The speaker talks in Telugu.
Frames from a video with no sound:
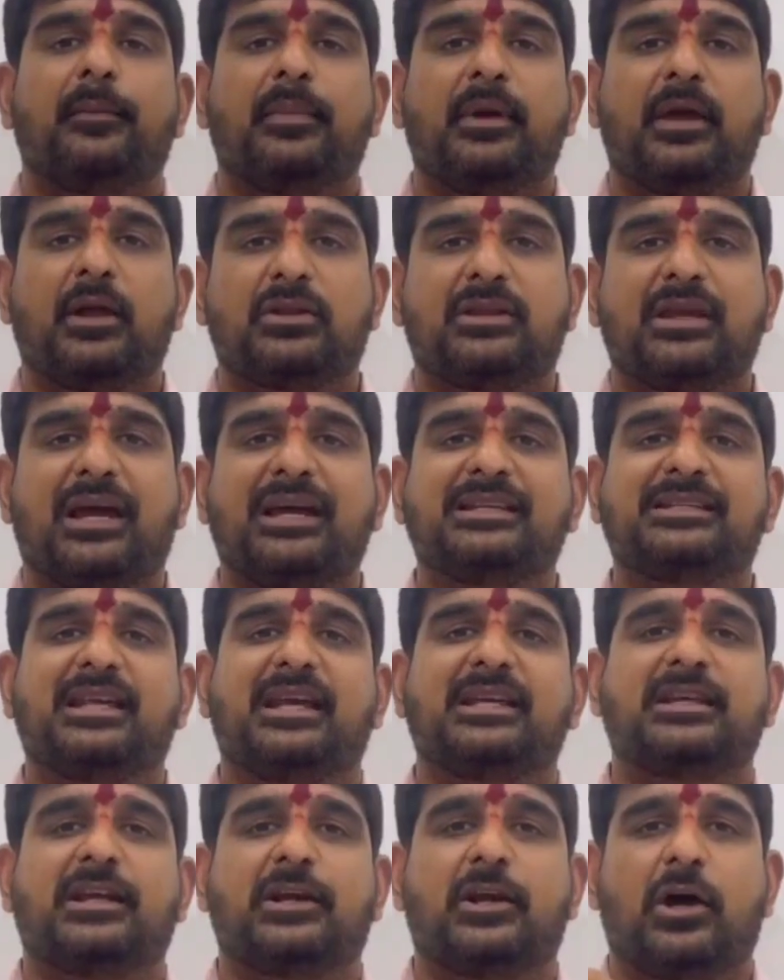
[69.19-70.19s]
మీరు
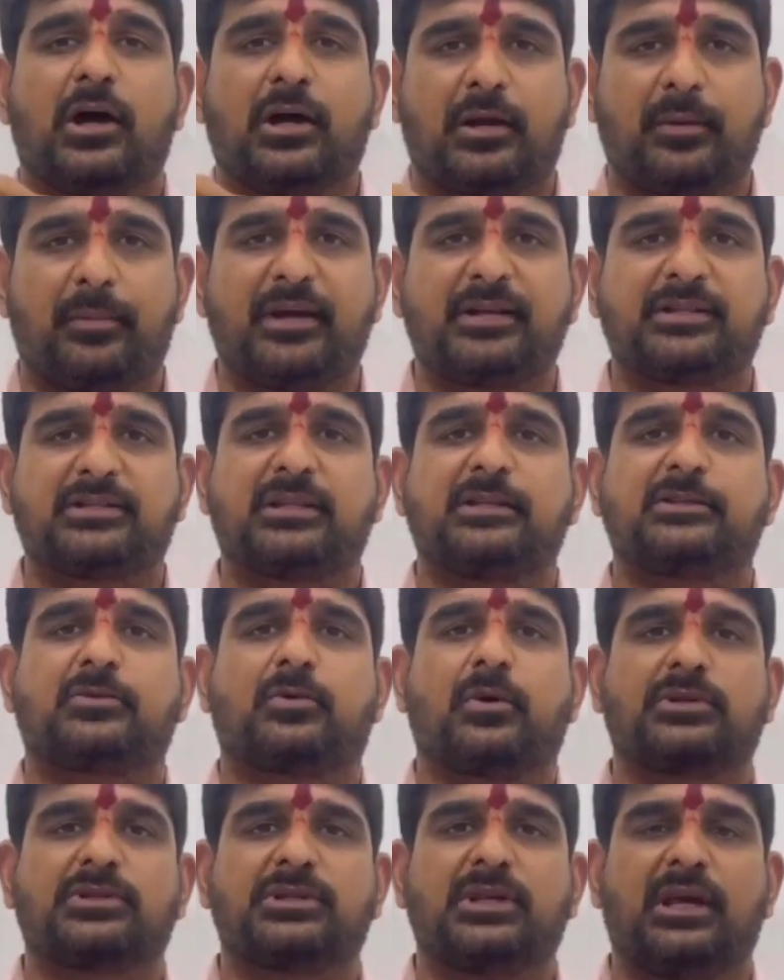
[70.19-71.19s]
దయచేసి డాక్యుమెంట్స్
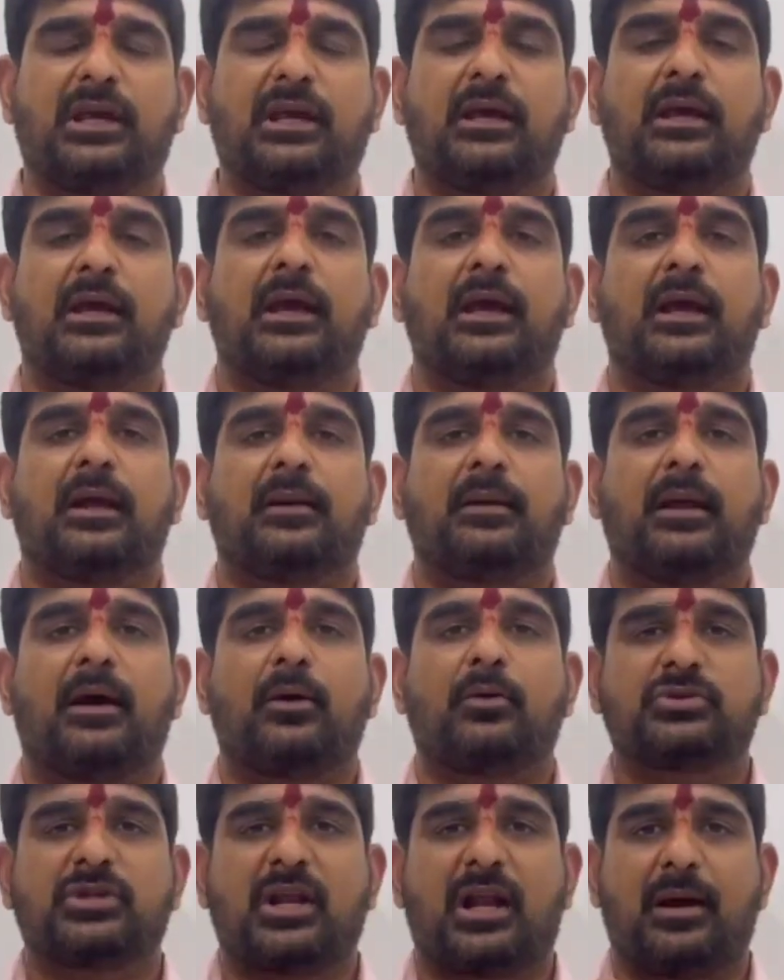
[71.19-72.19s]
తీసుకొచ్చి నా
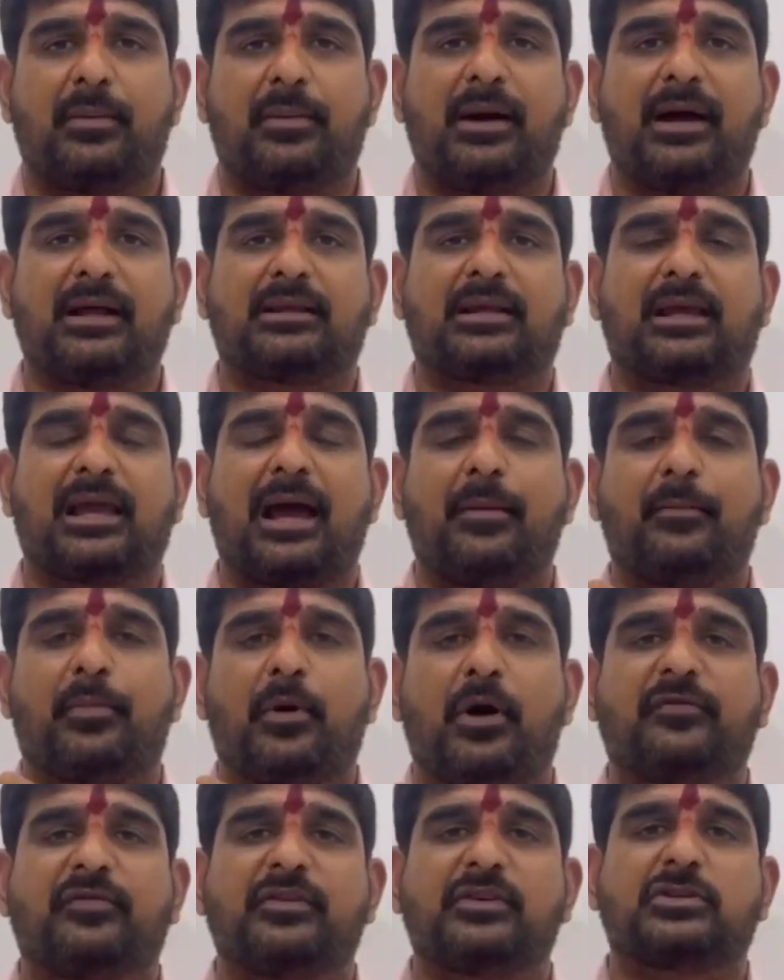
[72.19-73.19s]
హుజరాబాద్ క్యాంప్
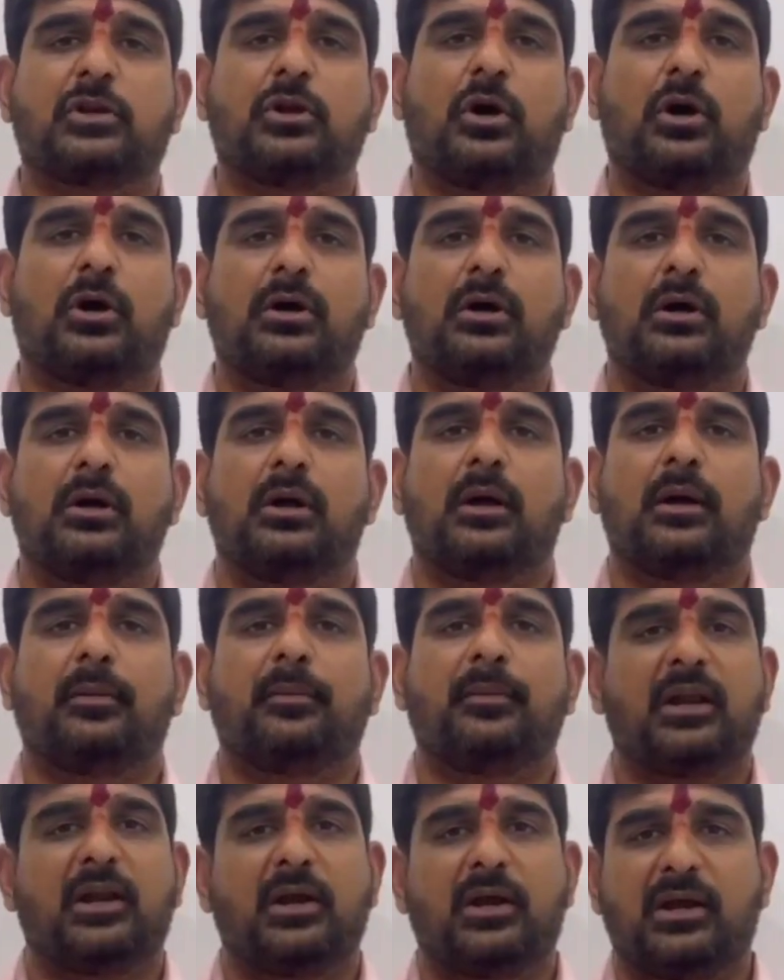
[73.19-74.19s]
ఆఫీస్లో
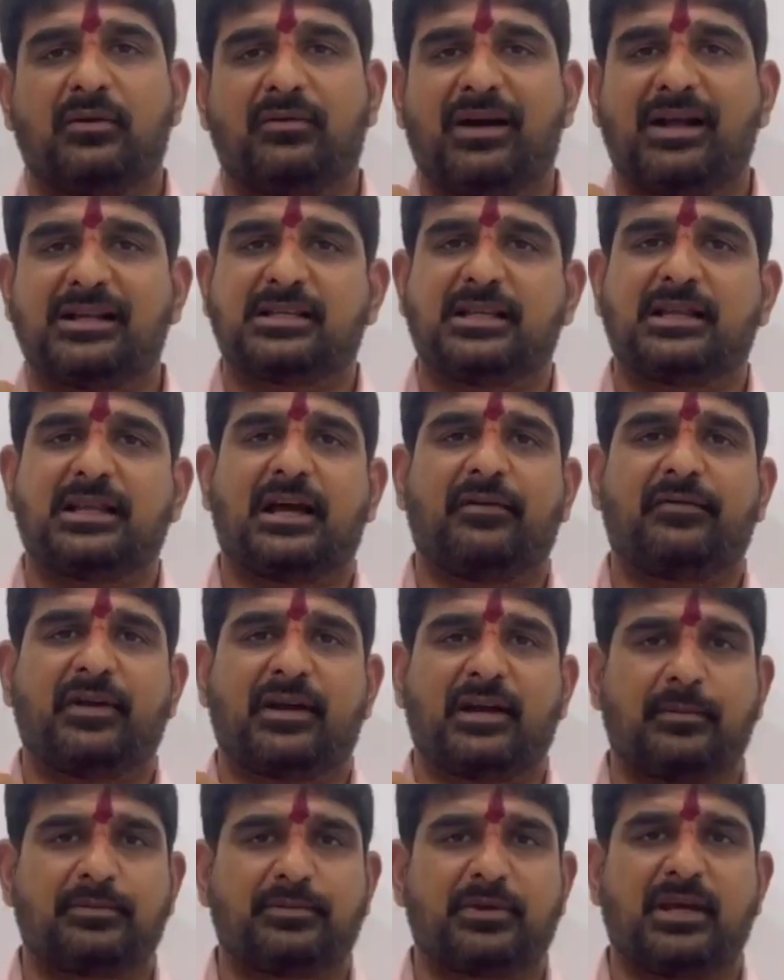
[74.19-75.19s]
మీరు ఇవ్వాల్సిందిగా
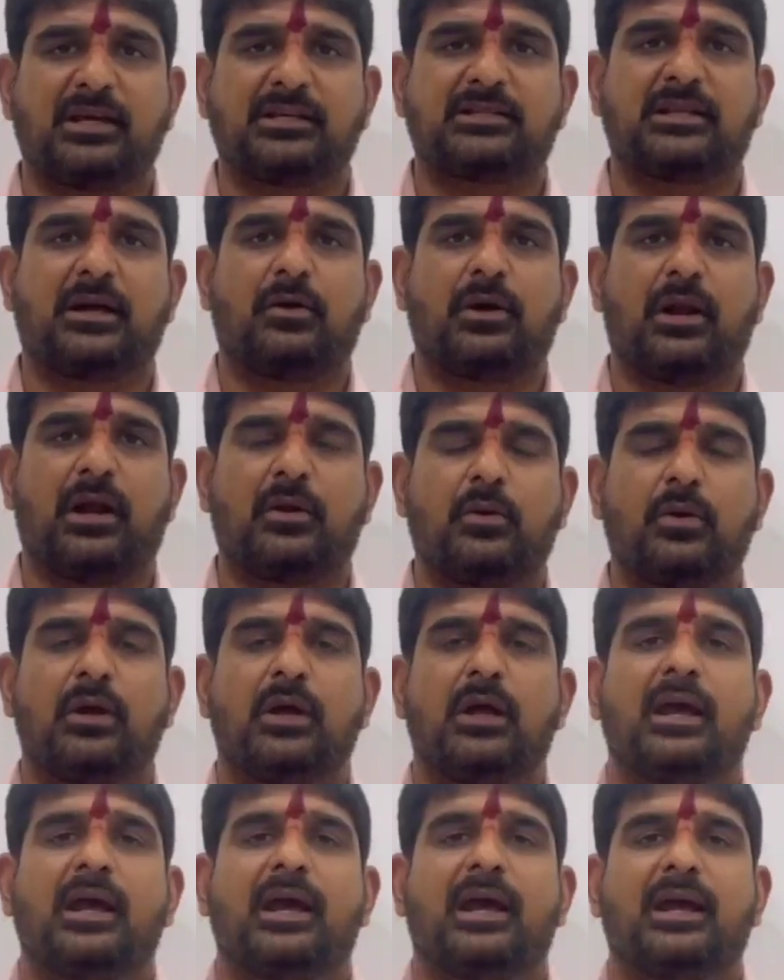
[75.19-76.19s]
విజ్ఞప్తి చేస్తూ ఉన్నాను
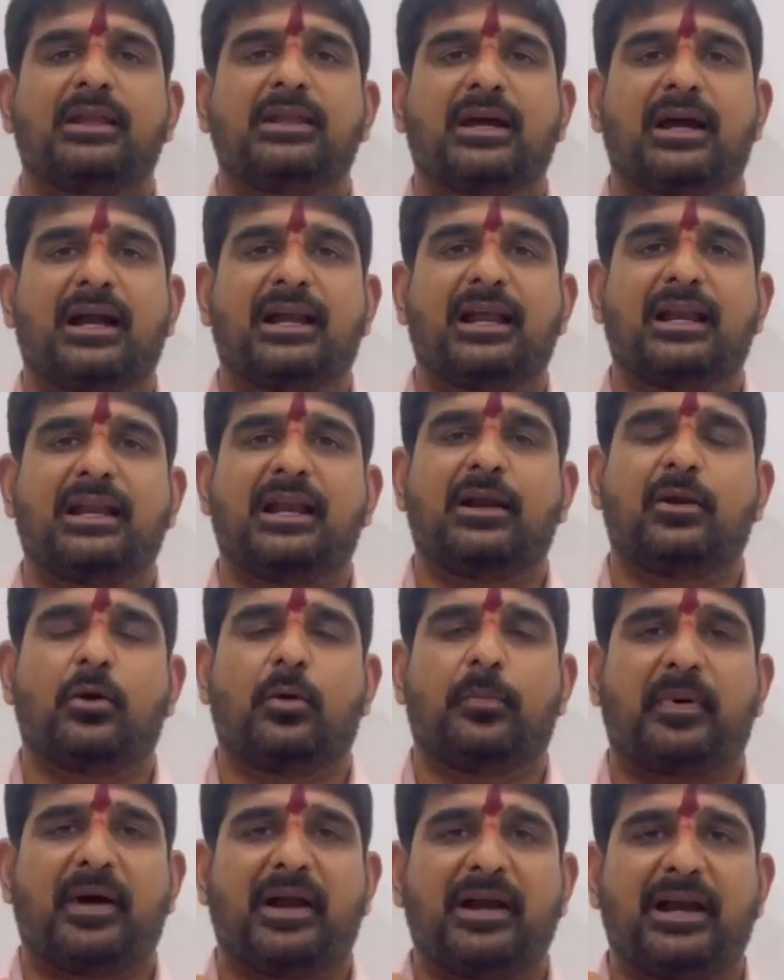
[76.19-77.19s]
ఎందుకంటే నేను
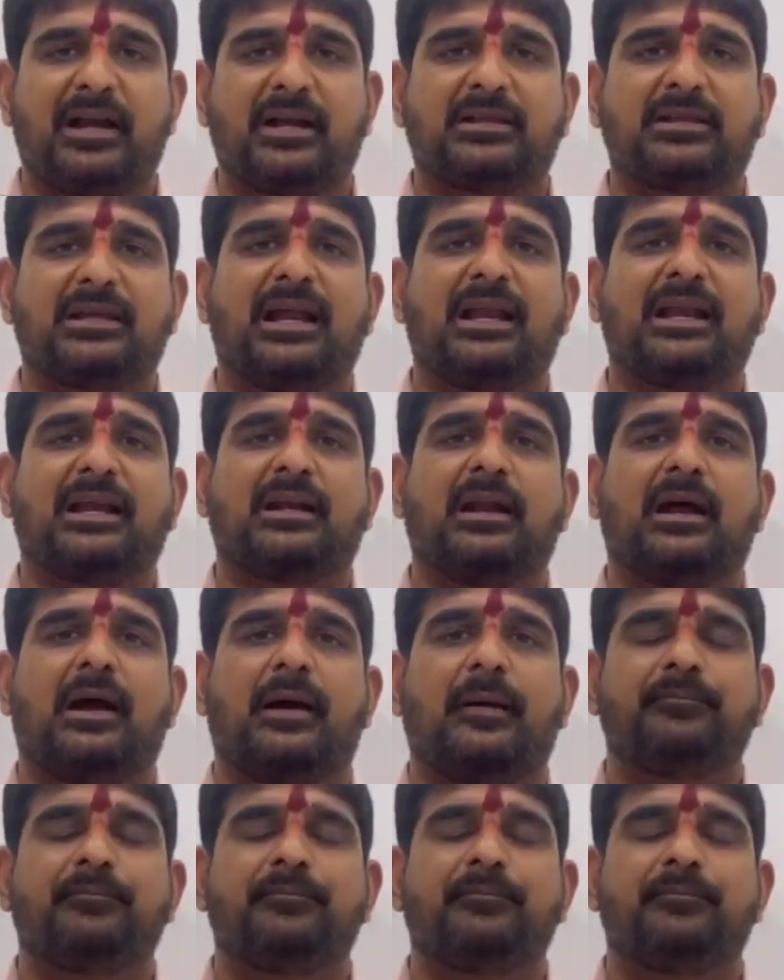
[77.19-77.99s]
పన్నెండు తారీఖున